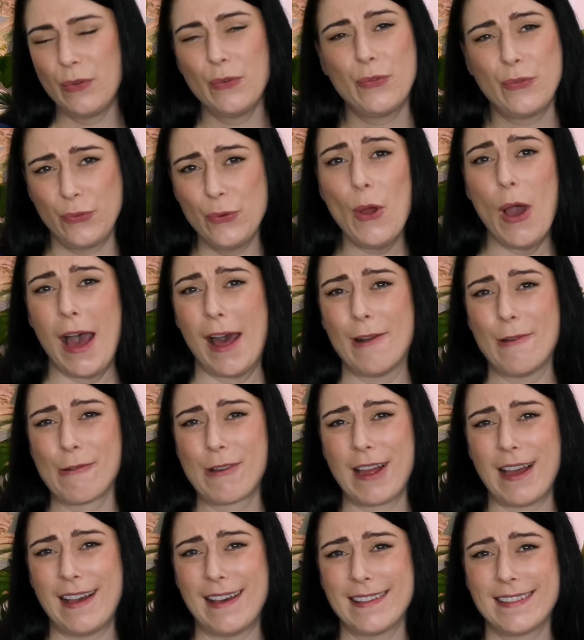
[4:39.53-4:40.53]
für
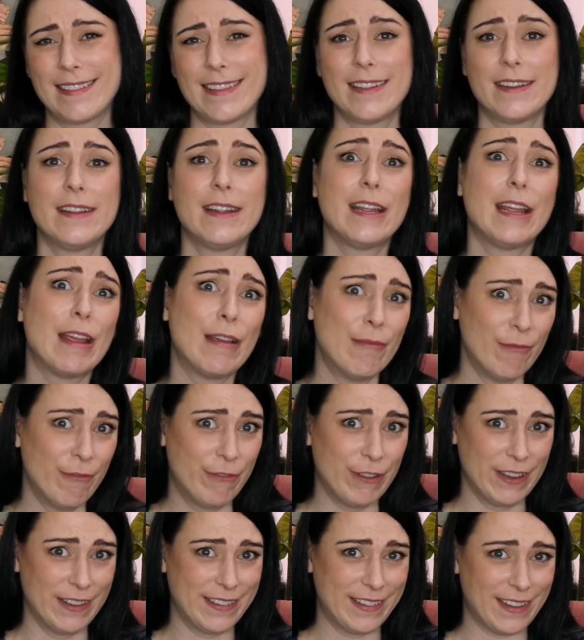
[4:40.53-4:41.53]
Alokasien
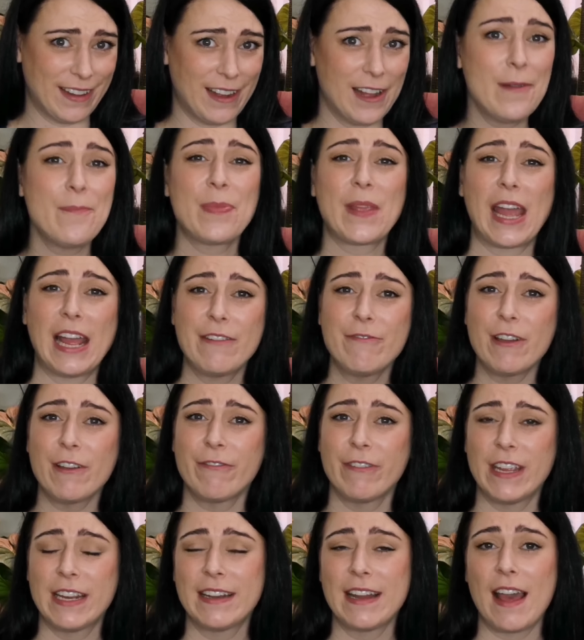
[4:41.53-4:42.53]
im Winter,
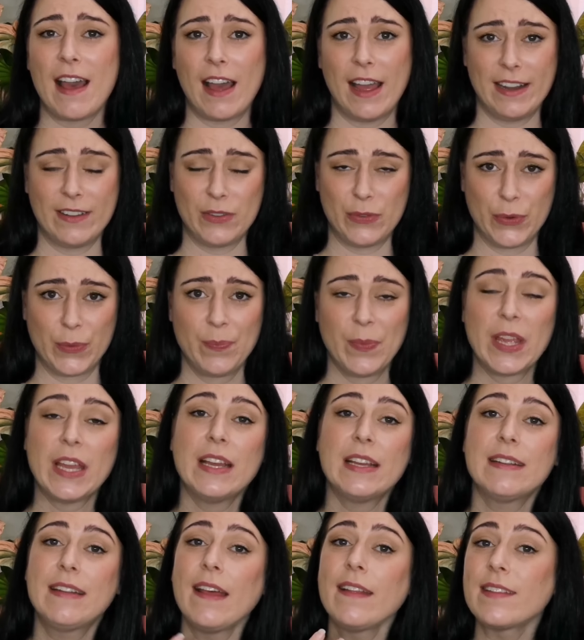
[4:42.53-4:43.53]
einfach wegen der Heizung.
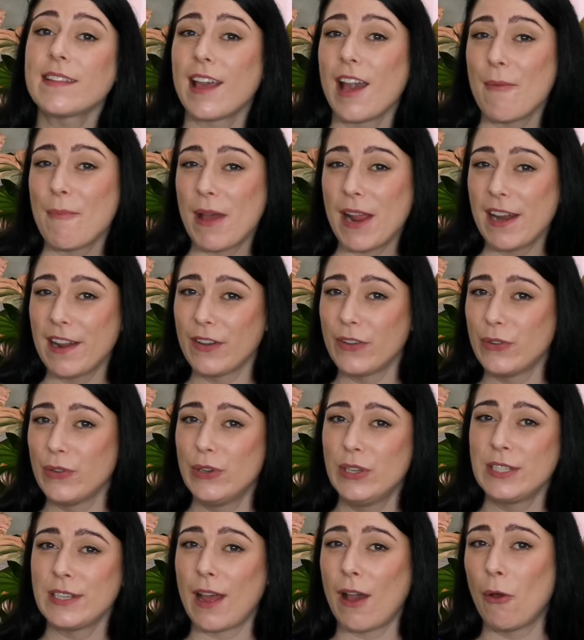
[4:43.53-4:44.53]
Das kann man
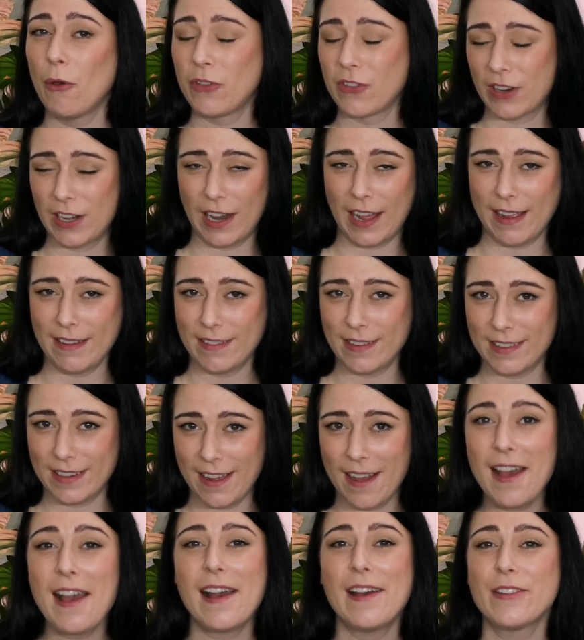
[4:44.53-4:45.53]
natürlich ausgleichen,
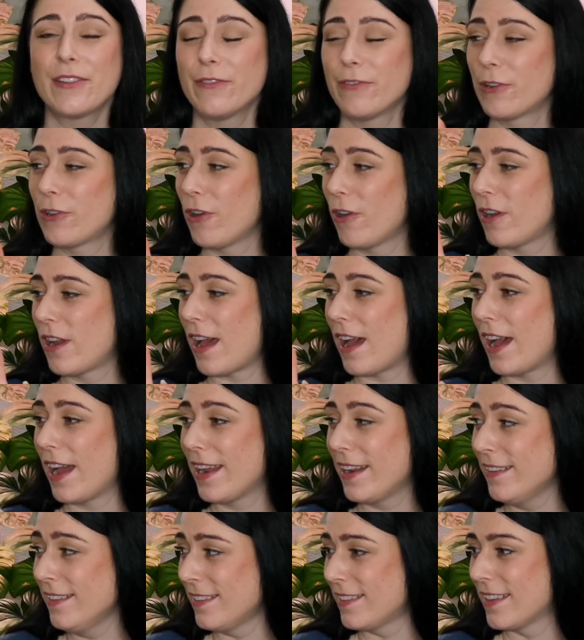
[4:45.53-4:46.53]
ja? Also wir können
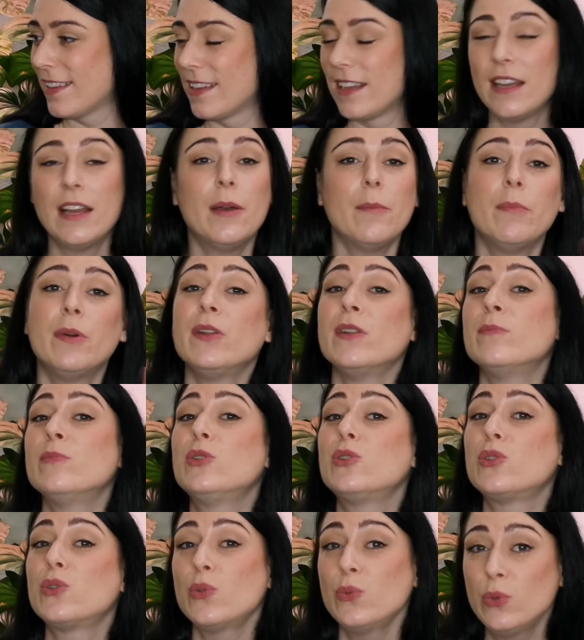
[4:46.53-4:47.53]
eins mit einem
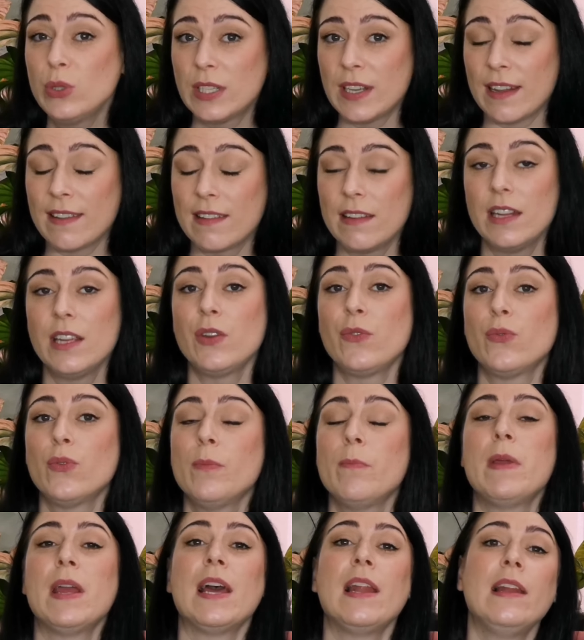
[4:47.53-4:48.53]
Zusatzlicht für
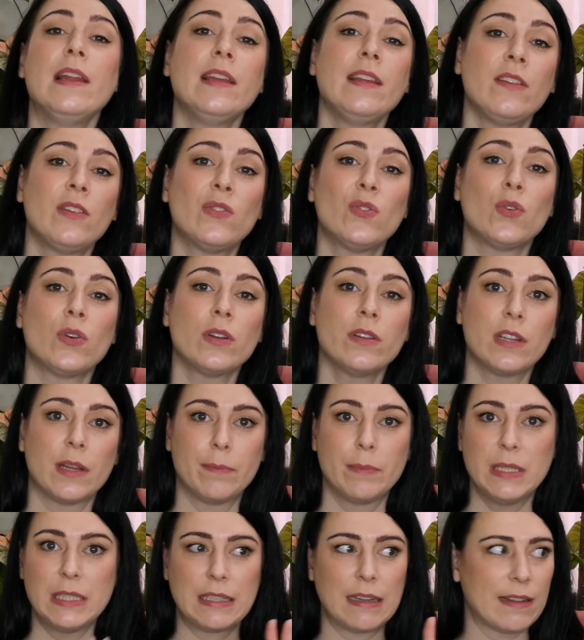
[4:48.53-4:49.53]
mehr Licht sorgen,
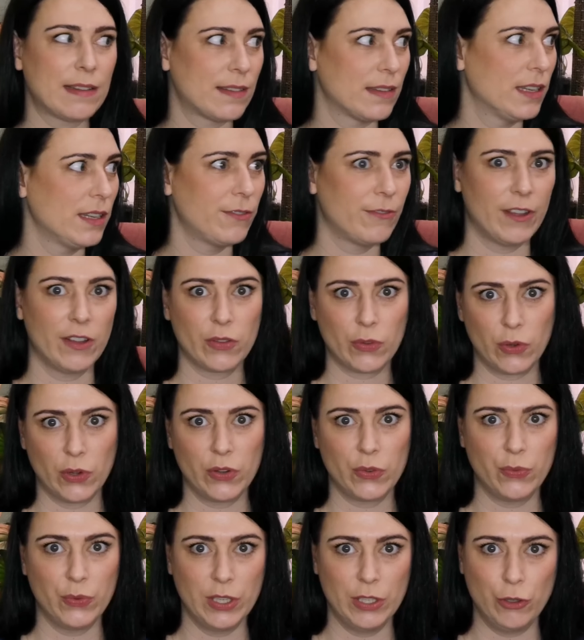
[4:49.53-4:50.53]
damit das nicht, weiß
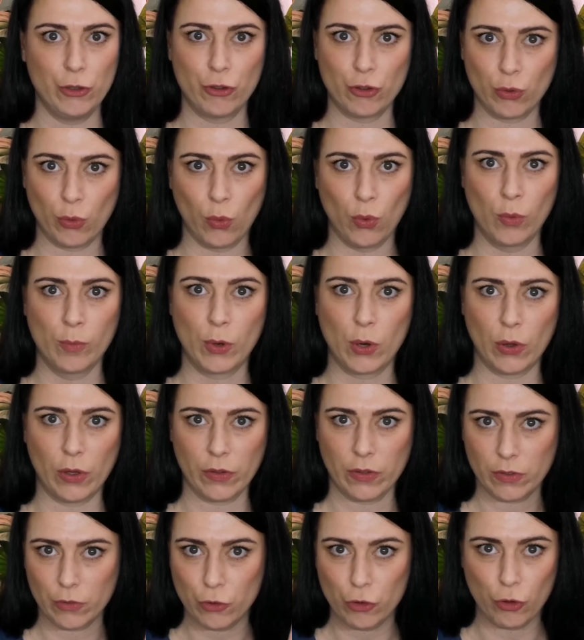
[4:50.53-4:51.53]
Gott, wie die
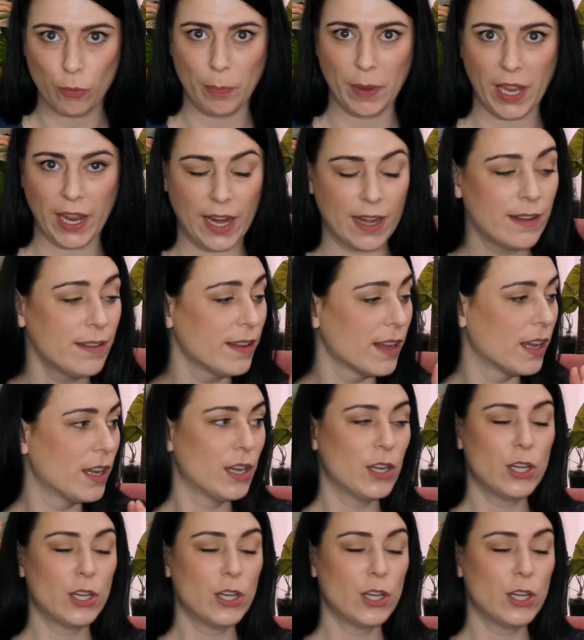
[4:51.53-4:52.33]
Stromkosten sprengt.